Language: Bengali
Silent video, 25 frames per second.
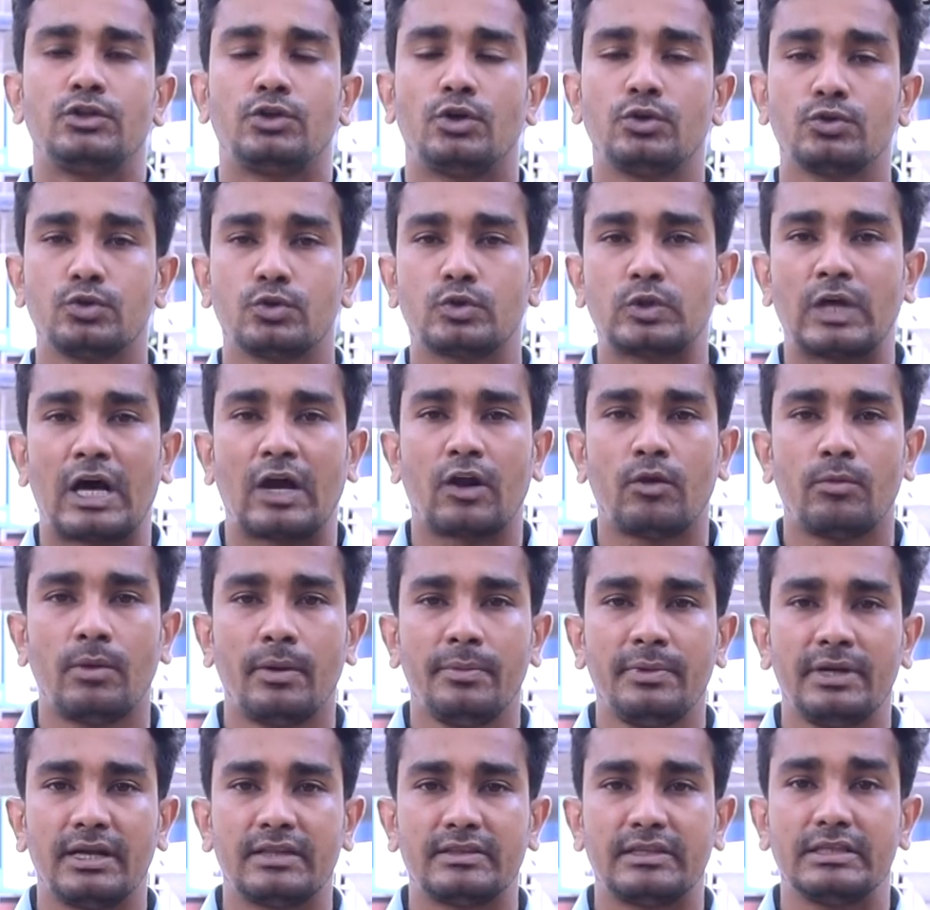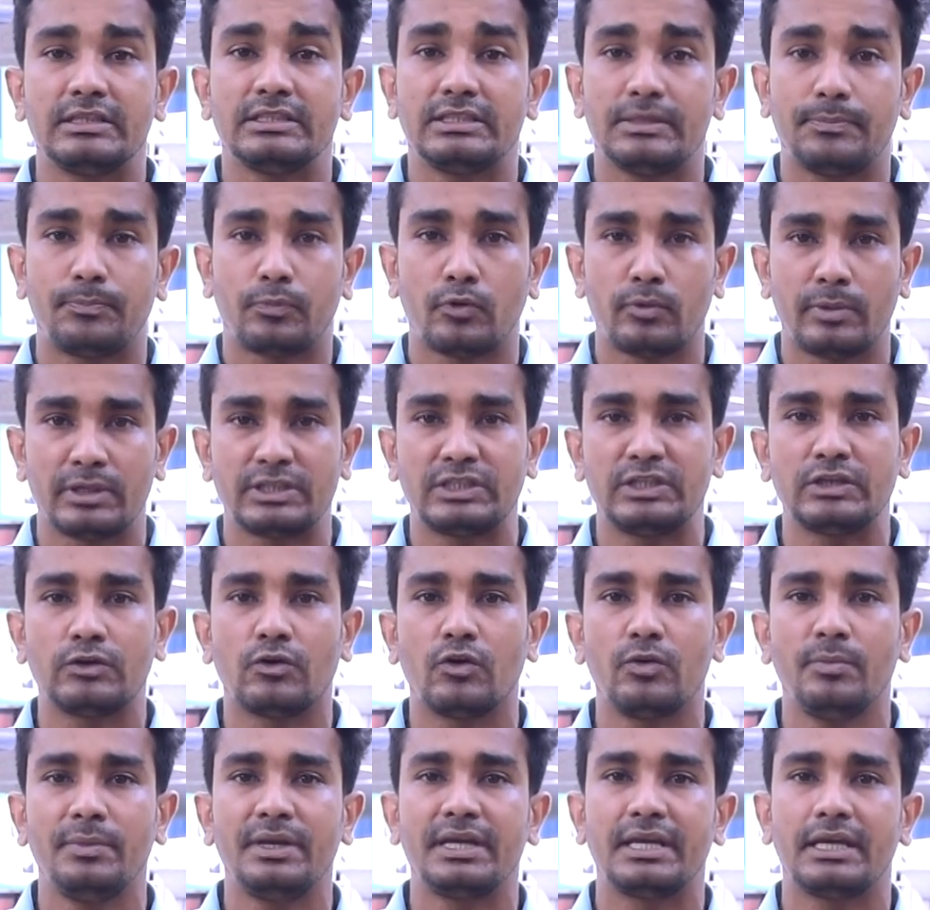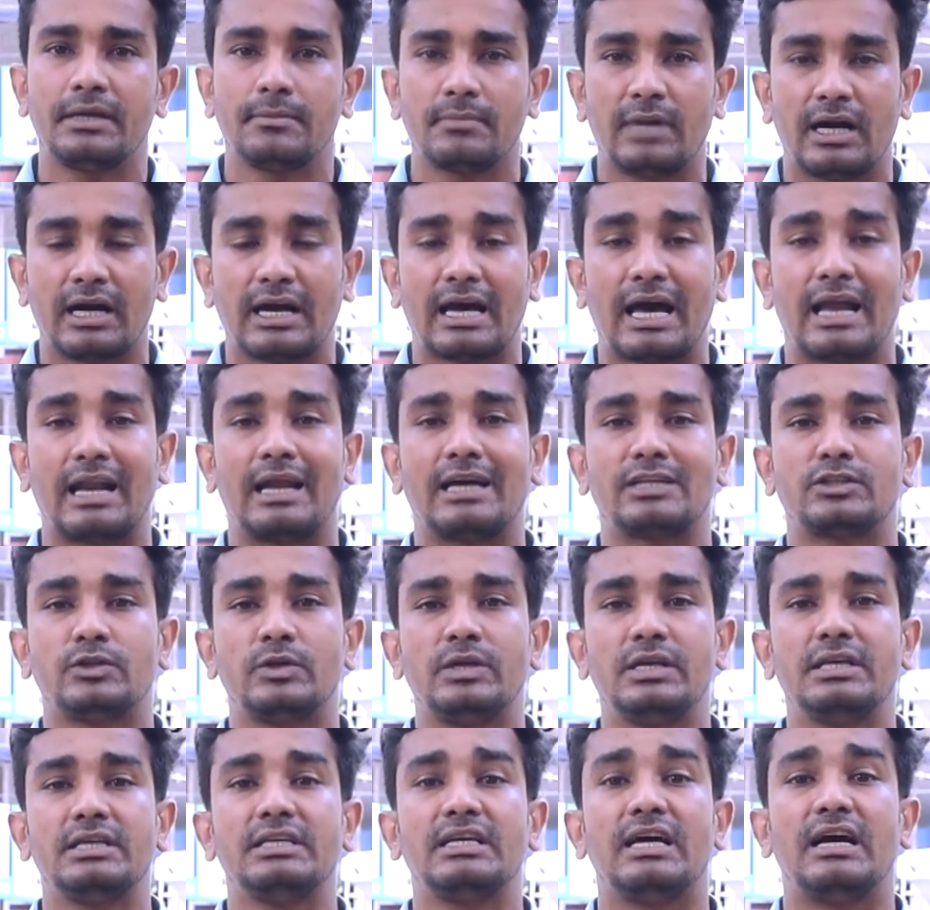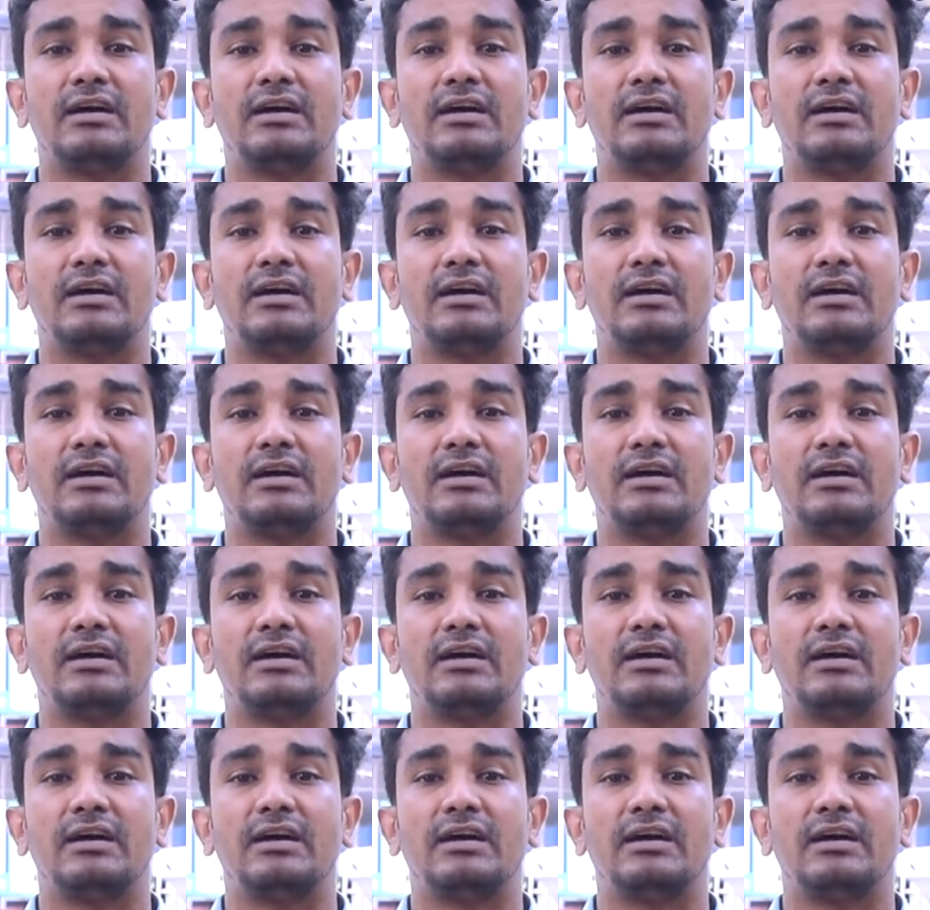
সংযুক্ত আরব আমিরাতে যে প্রবাসী কর্মী কিংবা কারা আসলে